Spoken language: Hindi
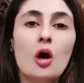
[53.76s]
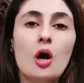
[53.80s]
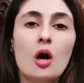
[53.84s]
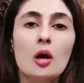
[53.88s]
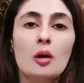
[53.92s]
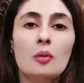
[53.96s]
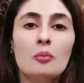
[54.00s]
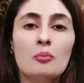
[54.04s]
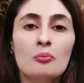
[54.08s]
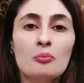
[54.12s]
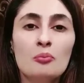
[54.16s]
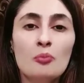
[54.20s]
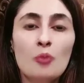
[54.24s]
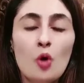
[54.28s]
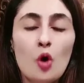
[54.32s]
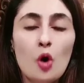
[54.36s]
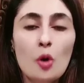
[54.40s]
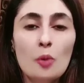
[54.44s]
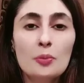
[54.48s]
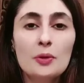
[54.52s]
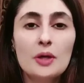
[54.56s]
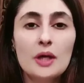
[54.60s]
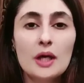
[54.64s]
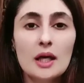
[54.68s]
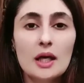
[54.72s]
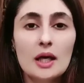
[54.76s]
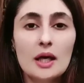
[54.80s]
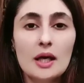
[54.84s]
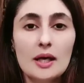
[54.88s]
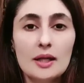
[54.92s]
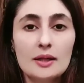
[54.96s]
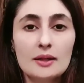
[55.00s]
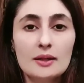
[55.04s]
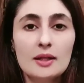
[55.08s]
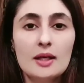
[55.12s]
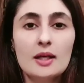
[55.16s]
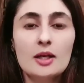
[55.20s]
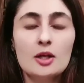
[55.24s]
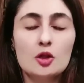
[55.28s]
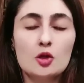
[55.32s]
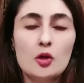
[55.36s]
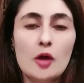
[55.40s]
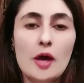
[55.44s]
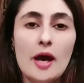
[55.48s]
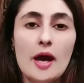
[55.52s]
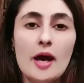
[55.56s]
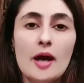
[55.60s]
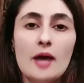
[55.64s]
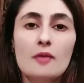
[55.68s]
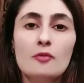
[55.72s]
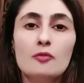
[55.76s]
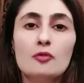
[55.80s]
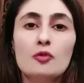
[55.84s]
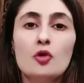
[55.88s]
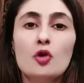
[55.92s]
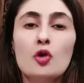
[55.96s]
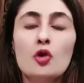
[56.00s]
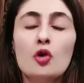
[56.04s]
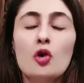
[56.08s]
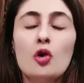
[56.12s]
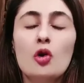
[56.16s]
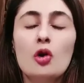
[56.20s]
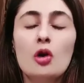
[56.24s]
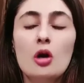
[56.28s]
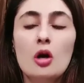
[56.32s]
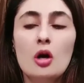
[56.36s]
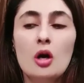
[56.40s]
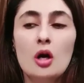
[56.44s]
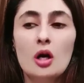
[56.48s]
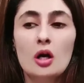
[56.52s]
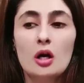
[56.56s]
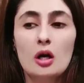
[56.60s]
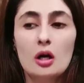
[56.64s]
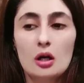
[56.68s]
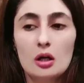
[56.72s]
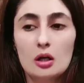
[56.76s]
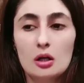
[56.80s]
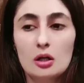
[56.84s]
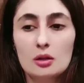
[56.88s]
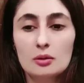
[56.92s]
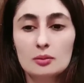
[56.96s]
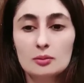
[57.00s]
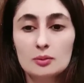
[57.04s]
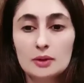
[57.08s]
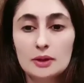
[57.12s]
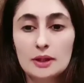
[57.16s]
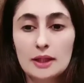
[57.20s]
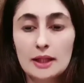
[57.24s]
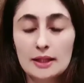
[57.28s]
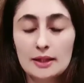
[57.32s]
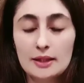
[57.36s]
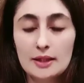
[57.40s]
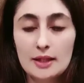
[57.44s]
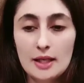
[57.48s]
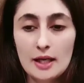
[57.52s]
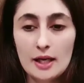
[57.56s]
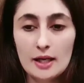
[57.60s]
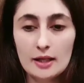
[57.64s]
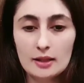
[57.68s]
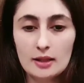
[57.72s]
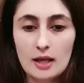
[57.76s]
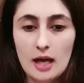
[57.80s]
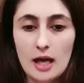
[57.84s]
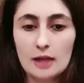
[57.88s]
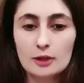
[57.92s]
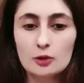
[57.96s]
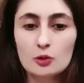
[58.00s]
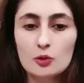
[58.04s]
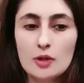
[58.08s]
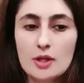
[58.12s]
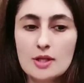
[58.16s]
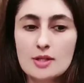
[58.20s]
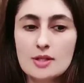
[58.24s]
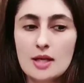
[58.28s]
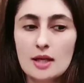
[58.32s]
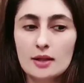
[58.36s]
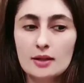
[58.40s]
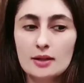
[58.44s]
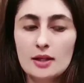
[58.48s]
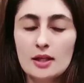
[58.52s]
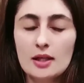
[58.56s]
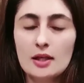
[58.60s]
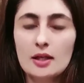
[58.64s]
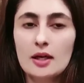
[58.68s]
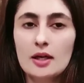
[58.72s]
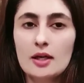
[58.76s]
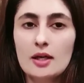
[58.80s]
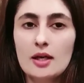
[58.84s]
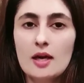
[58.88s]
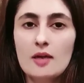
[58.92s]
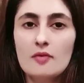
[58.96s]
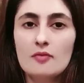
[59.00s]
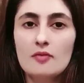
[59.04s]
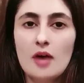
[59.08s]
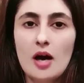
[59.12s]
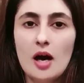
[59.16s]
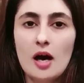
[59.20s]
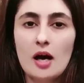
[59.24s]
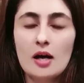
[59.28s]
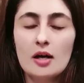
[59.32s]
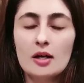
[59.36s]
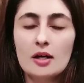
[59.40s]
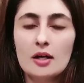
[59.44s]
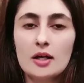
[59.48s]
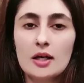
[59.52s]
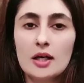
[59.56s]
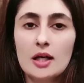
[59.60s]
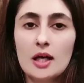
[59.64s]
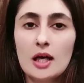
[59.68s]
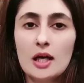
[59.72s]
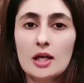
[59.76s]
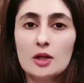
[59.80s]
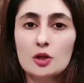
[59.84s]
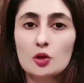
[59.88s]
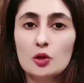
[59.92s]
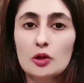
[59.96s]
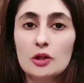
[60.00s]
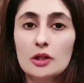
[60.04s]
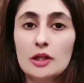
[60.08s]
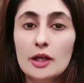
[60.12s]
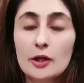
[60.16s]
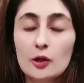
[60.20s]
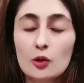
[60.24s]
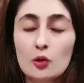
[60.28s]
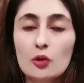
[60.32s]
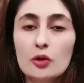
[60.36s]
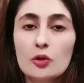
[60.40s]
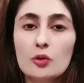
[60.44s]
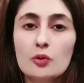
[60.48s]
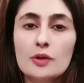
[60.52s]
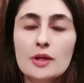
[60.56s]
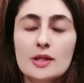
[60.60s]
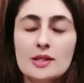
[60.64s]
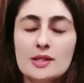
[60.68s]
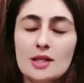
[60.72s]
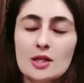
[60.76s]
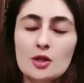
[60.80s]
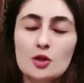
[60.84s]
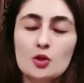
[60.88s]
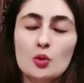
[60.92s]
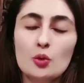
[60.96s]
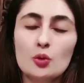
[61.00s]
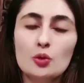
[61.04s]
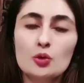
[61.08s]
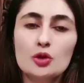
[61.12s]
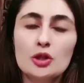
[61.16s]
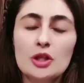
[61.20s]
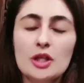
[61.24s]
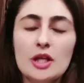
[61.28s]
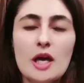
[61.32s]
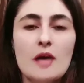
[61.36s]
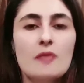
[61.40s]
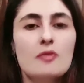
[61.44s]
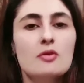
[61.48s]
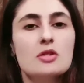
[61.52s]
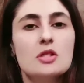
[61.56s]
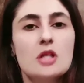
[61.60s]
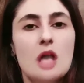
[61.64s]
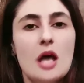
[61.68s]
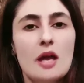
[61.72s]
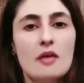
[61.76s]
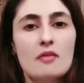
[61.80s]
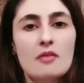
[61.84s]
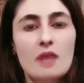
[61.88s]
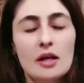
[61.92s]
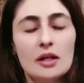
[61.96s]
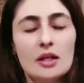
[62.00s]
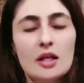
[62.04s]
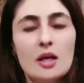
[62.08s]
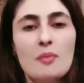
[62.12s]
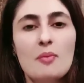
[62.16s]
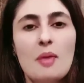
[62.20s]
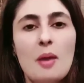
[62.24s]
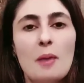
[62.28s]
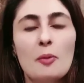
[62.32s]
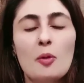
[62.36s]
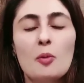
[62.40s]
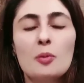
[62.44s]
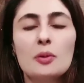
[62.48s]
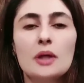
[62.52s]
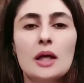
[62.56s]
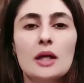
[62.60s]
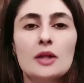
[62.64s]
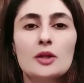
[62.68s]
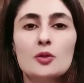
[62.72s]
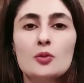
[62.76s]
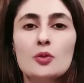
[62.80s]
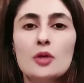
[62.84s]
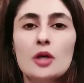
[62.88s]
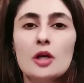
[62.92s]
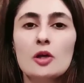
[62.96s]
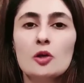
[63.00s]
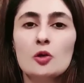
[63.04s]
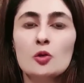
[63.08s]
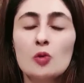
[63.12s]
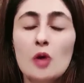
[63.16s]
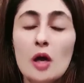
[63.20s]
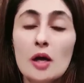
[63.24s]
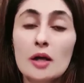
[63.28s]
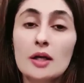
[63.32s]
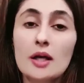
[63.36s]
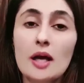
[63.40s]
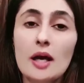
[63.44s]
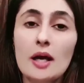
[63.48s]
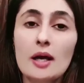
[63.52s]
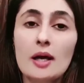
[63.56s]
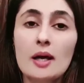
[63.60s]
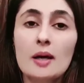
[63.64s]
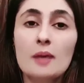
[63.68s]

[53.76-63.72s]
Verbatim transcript: मोब के अंदर जो है वो गंदी हरकत उनके साथ की गई हैं वहाँ के जो लड़कों ने उनके साथ जो कुछ किया वो सारा वाक्य मैं आपको बताती हूँ कि हुआ क्या है